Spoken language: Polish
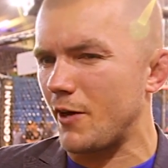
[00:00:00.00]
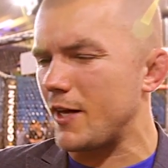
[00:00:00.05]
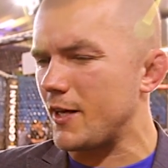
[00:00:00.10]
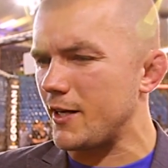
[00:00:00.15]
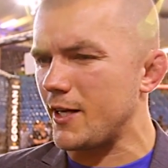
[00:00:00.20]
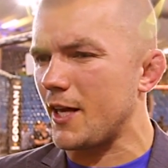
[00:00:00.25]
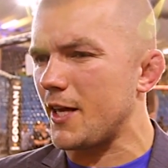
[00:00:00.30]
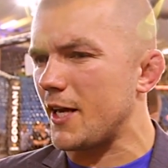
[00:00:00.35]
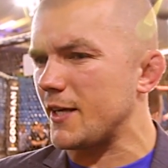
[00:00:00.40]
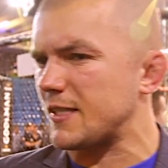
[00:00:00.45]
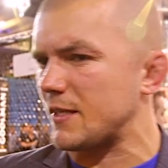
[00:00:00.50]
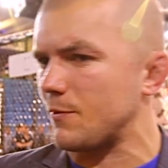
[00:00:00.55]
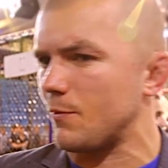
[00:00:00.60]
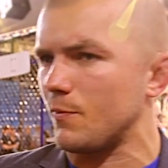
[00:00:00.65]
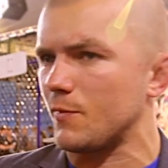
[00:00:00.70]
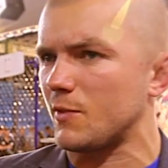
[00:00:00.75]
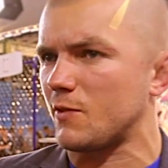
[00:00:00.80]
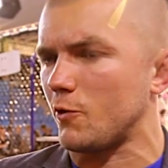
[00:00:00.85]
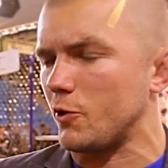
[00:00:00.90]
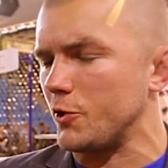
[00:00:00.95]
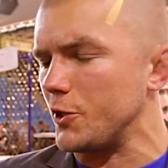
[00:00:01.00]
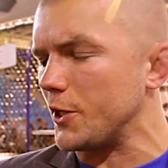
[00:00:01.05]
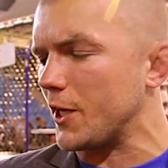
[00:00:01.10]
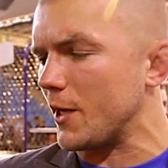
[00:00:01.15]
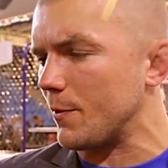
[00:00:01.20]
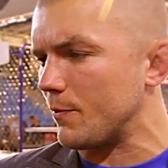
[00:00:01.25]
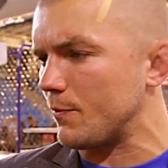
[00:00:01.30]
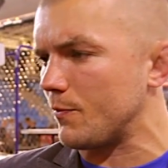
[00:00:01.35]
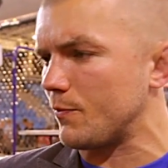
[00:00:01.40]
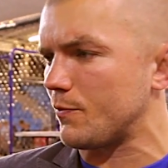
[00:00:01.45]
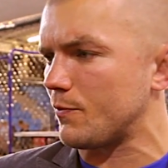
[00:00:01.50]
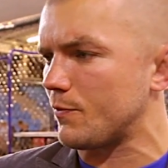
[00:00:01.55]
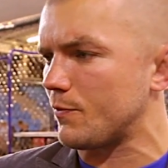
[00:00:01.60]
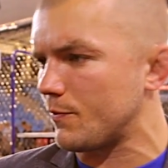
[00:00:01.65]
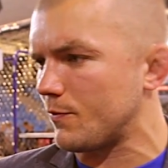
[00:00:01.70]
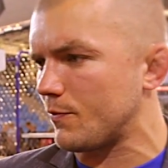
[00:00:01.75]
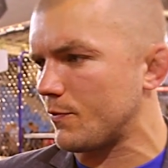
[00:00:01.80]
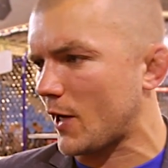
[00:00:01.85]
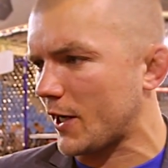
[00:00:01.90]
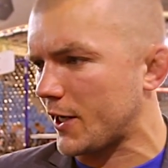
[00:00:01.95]
Ja, ja nie jestem zwolennikiem
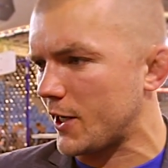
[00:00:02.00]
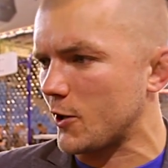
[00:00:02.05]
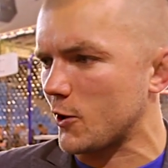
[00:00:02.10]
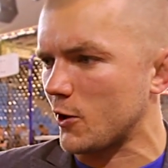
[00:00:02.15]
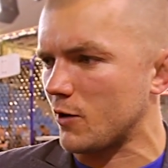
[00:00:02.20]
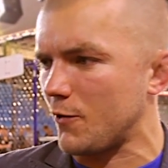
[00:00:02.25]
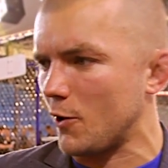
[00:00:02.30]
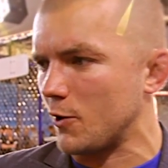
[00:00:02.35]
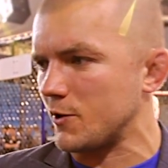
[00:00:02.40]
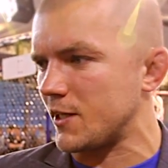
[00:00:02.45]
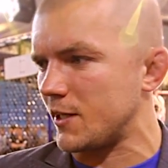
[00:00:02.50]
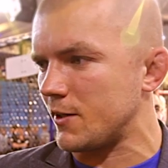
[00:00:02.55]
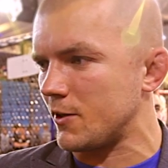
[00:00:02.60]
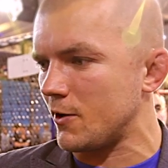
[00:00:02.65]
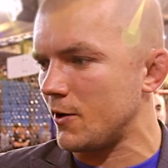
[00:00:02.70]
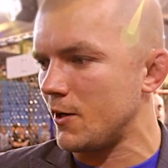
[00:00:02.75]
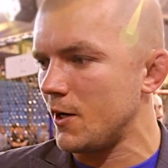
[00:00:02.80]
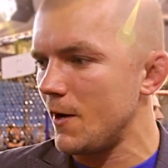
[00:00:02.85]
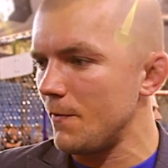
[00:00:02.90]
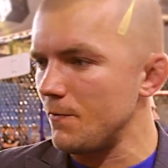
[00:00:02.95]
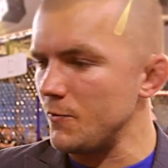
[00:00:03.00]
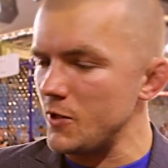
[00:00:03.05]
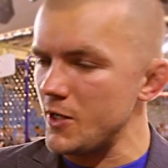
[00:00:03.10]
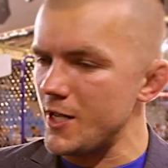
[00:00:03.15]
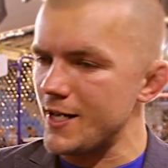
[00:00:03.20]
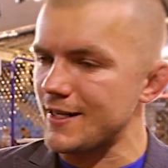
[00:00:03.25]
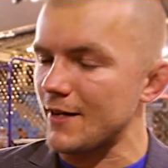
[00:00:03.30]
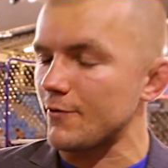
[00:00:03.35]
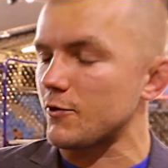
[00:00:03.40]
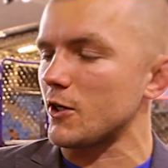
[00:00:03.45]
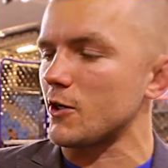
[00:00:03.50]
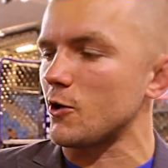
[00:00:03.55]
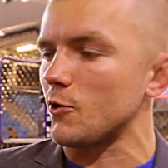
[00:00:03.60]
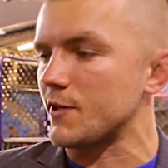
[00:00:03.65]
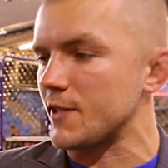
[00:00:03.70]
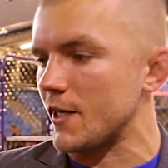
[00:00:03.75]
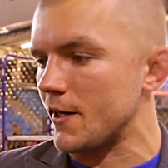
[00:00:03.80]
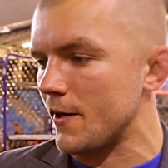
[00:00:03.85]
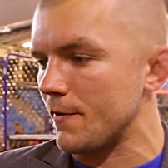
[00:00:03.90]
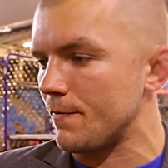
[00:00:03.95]
takich rozwiązań. No. Nie za
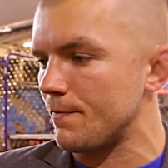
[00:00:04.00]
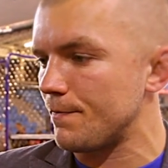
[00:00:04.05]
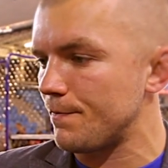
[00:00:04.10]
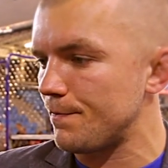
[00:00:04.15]
wszelką cenę.